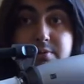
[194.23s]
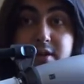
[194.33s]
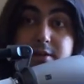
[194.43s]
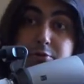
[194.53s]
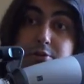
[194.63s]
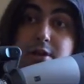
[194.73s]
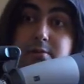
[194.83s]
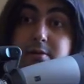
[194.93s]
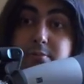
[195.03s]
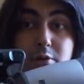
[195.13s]
Tek kit
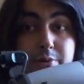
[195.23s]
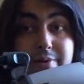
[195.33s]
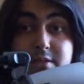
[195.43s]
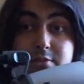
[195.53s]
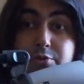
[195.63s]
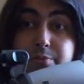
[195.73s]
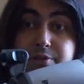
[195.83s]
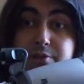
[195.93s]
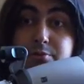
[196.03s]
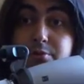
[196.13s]
oynayabilirim. Oynamak da istiyorum
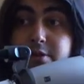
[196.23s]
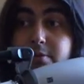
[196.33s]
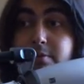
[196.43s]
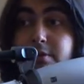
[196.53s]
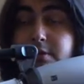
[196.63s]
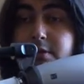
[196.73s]
açıkçası onları ama.